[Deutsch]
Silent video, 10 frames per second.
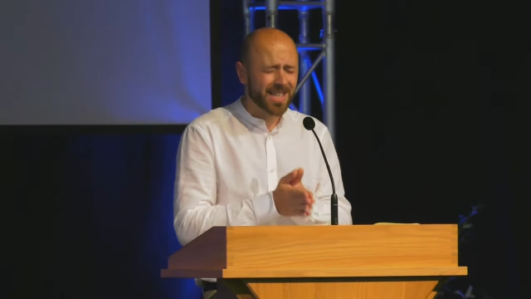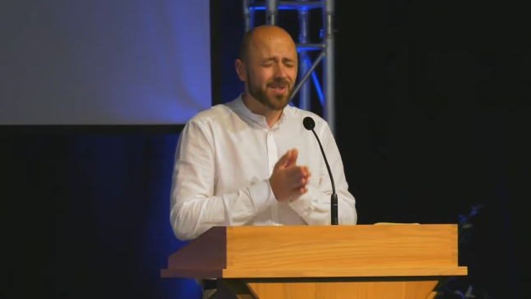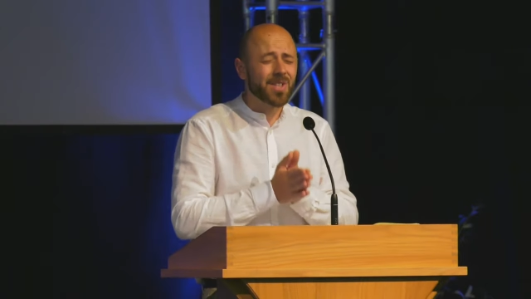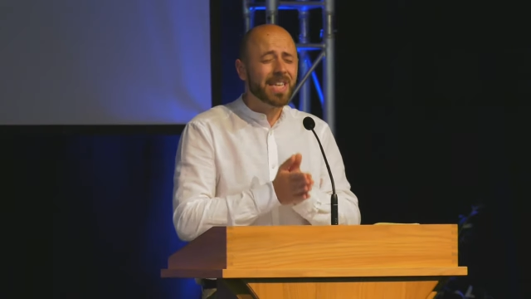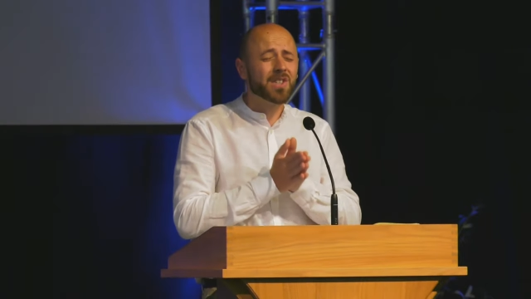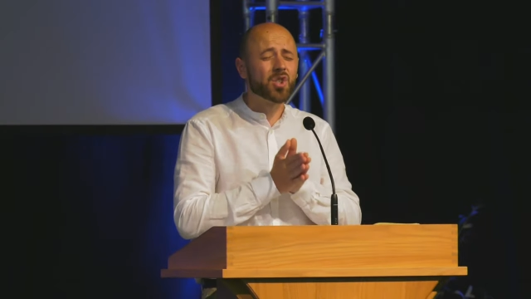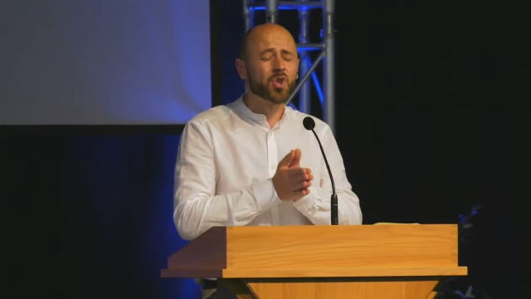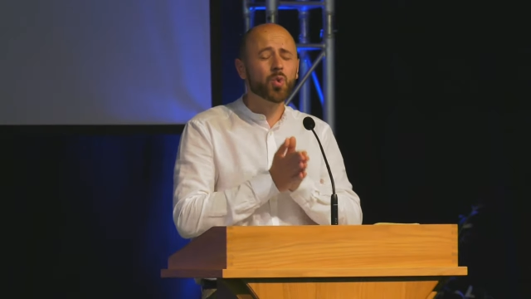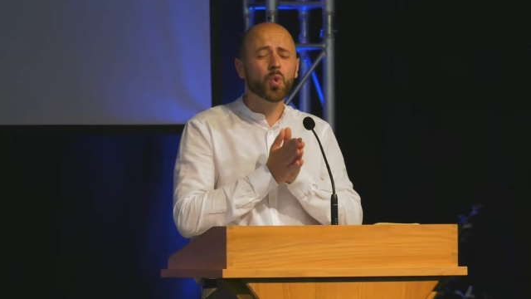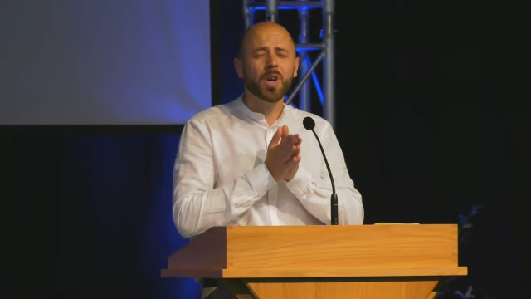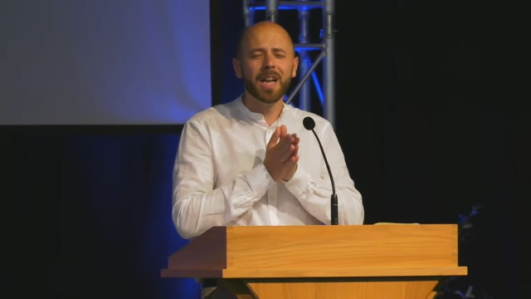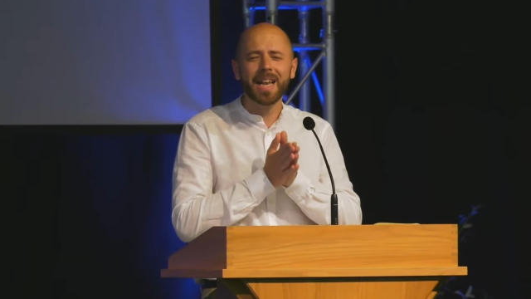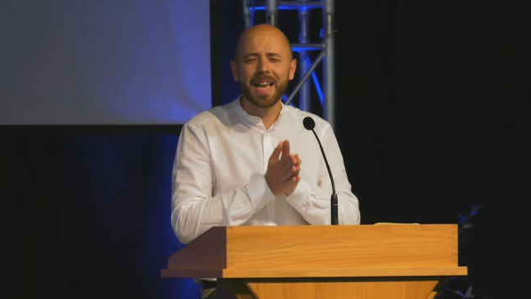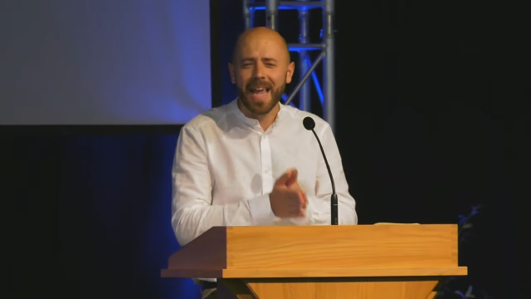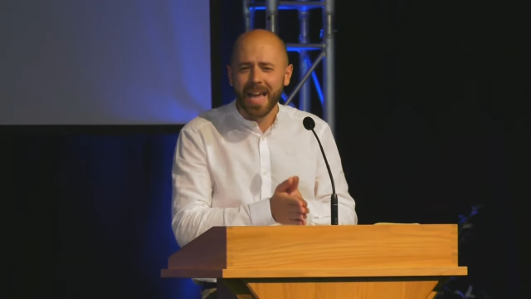sie zu
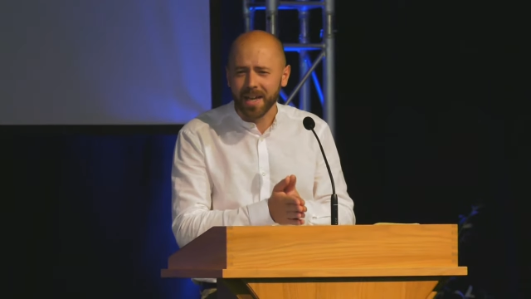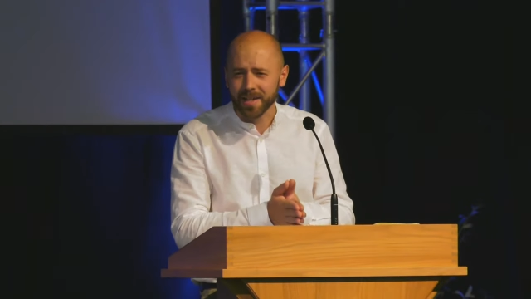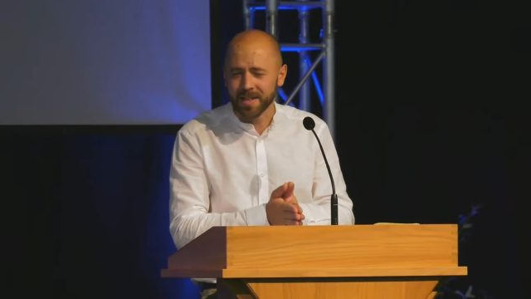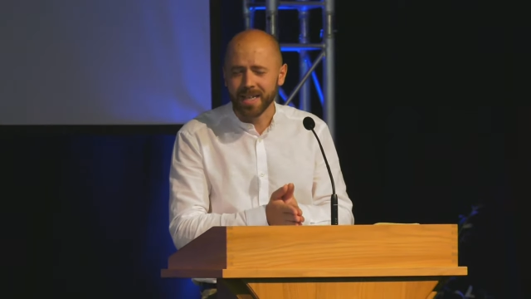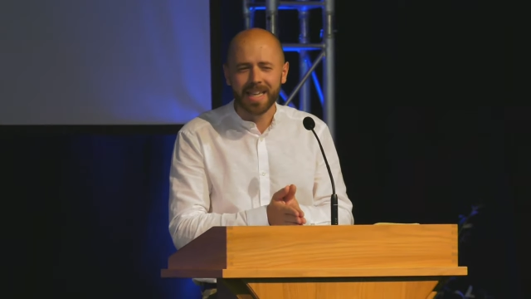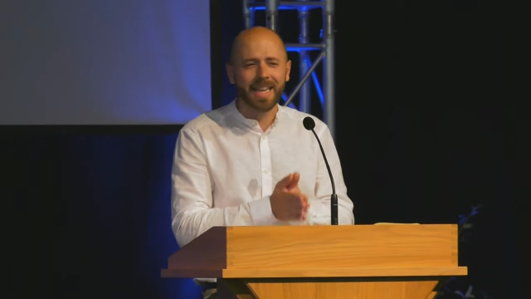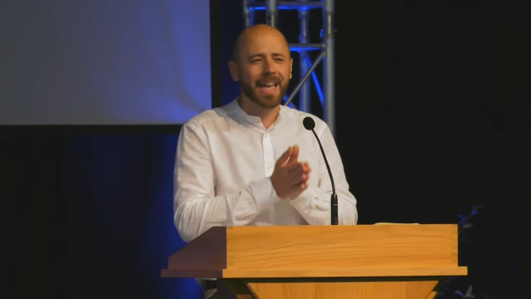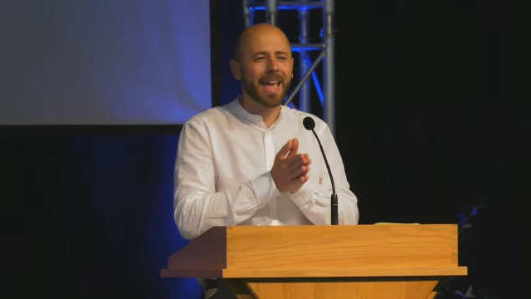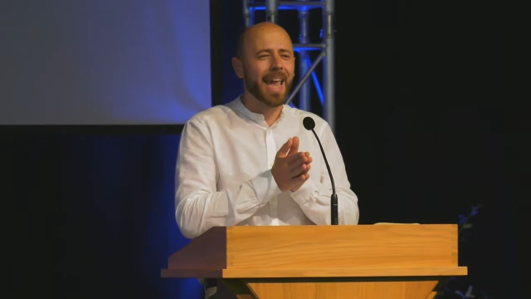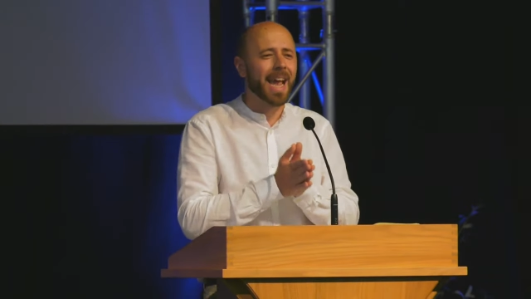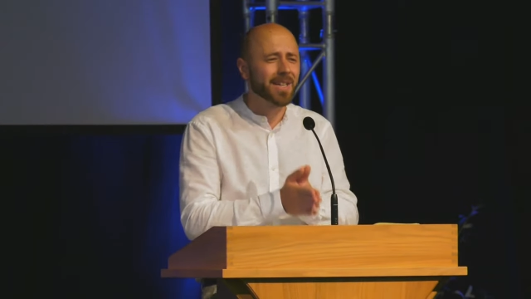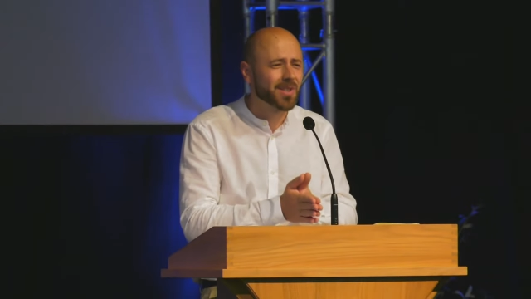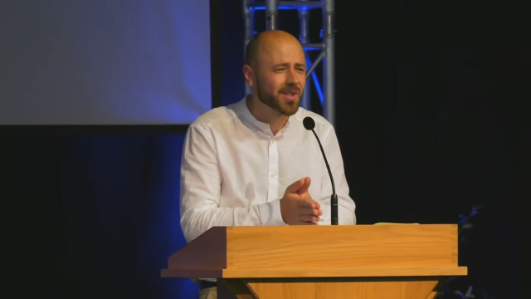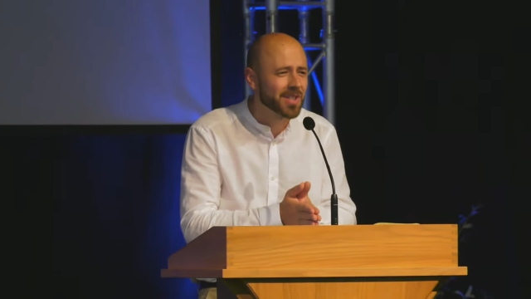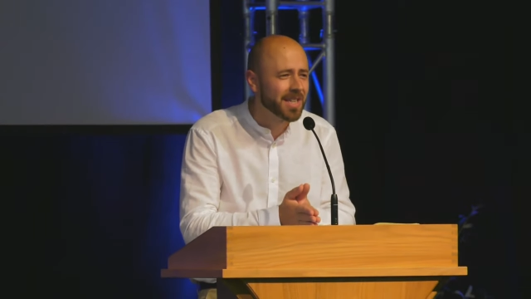lehren, ihre
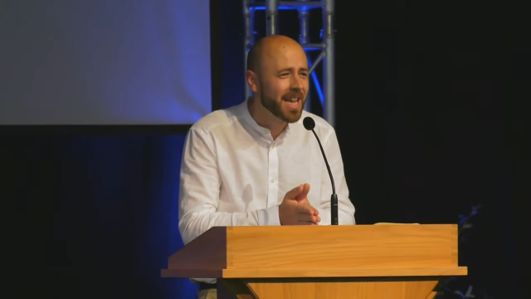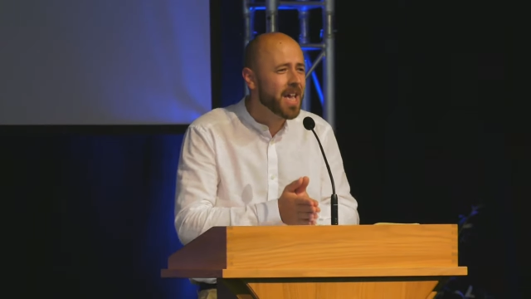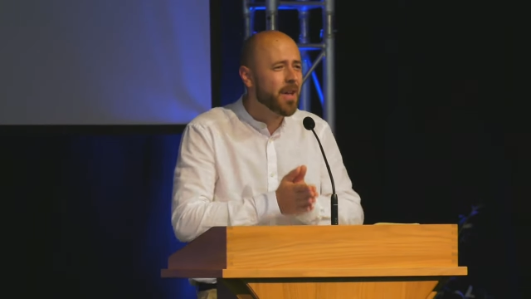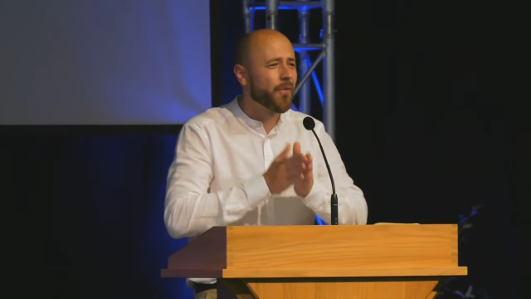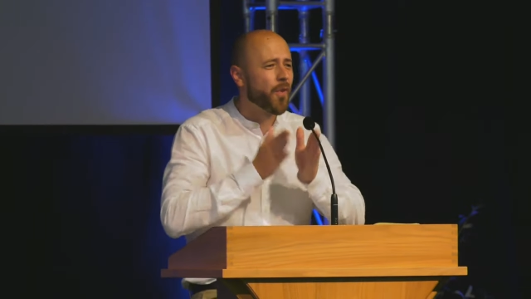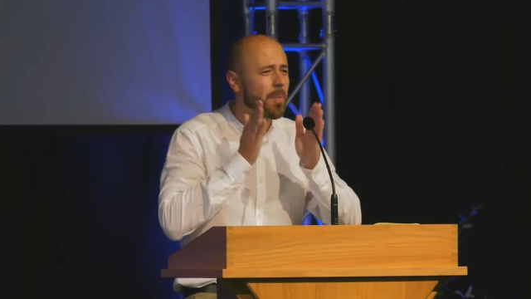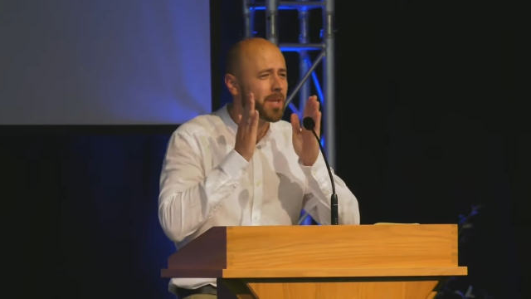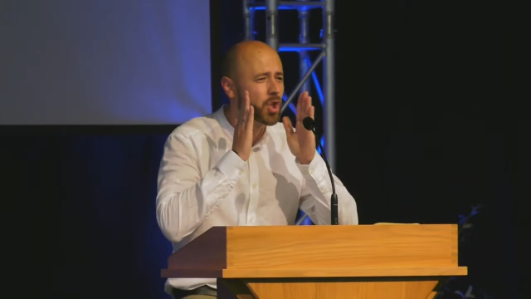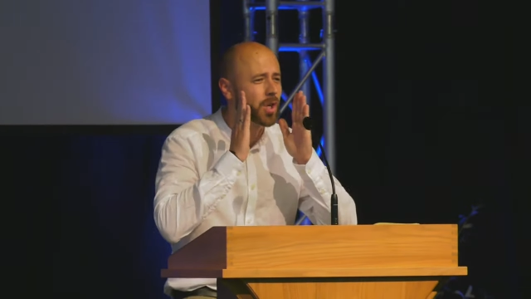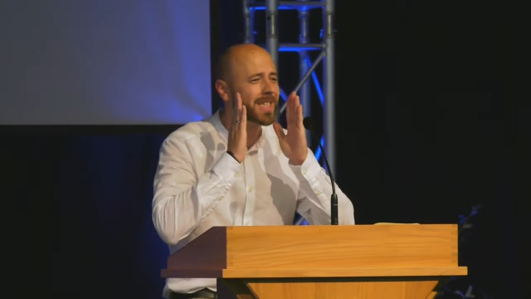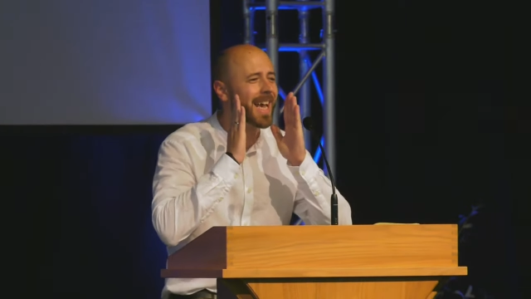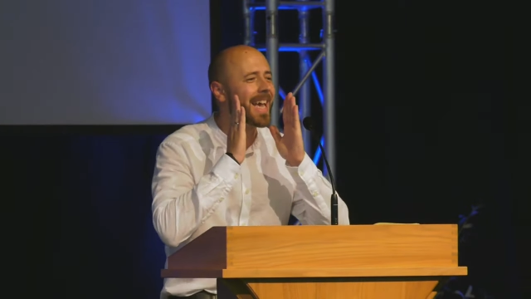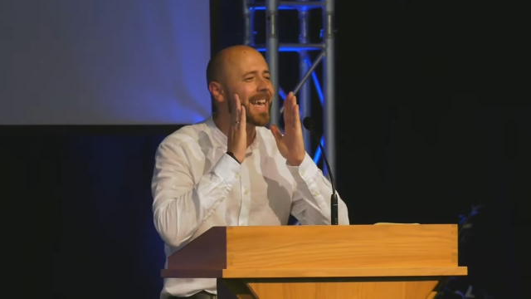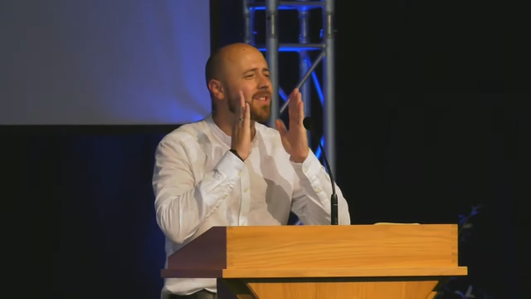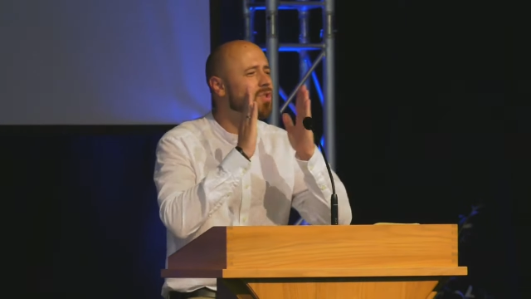Herzen förmlich schon
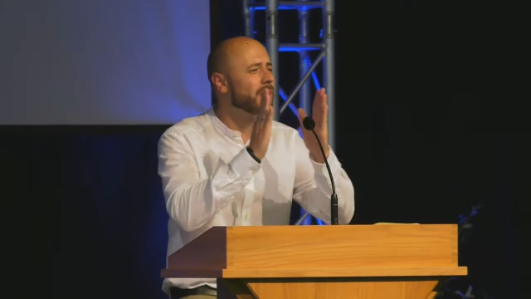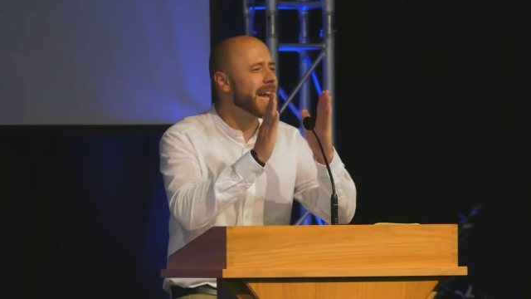dahin zu